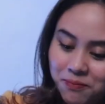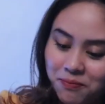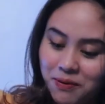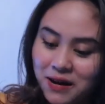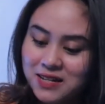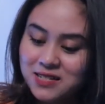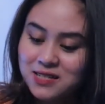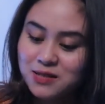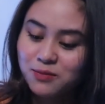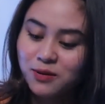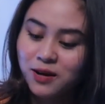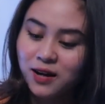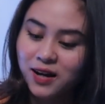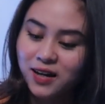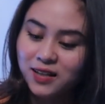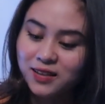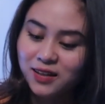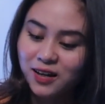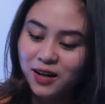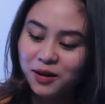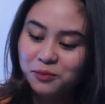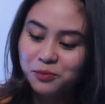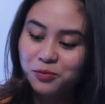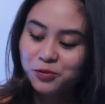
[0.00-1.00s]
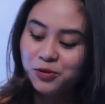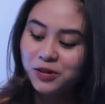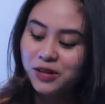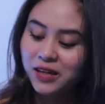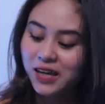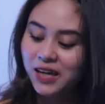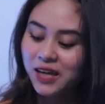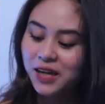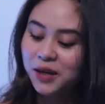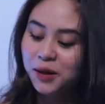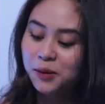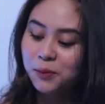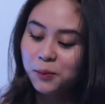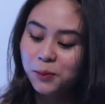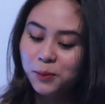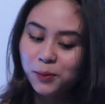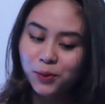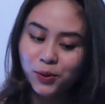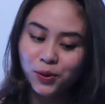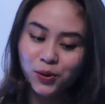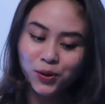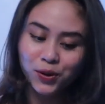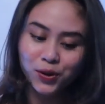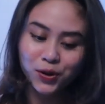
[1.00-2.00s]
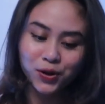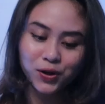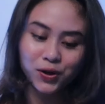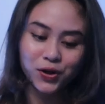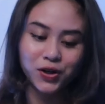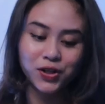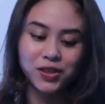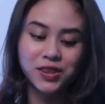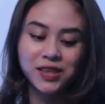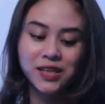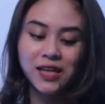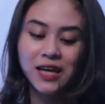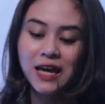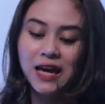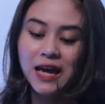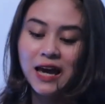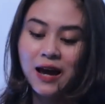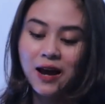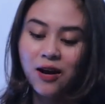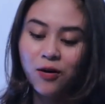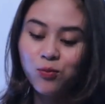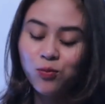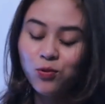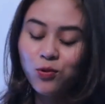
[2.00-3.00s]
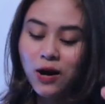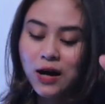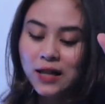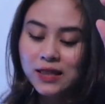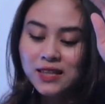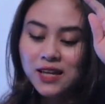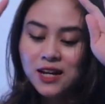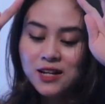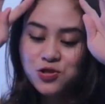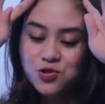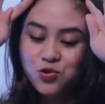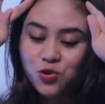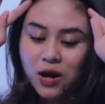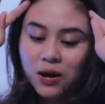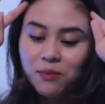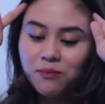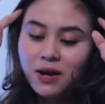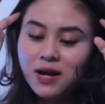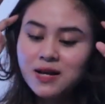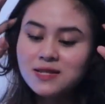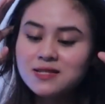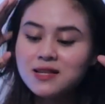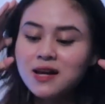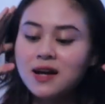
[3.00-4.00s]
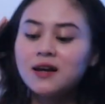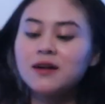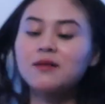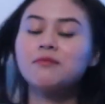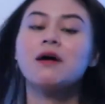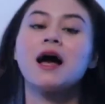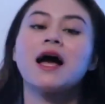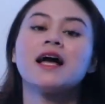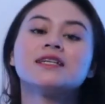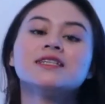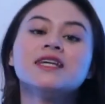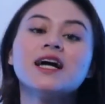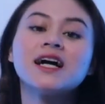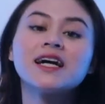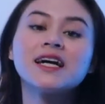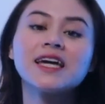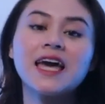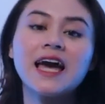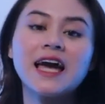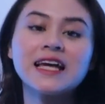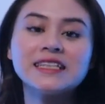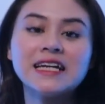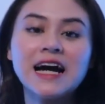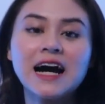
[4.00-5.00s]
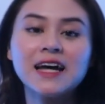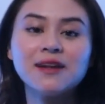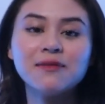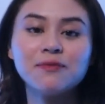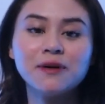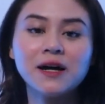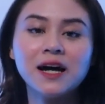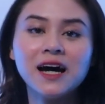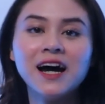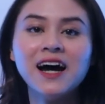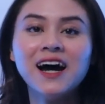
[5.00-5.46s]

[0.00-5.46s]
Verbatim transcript: pas banget ya ampun imut buat yang suka masak banyak ya jangan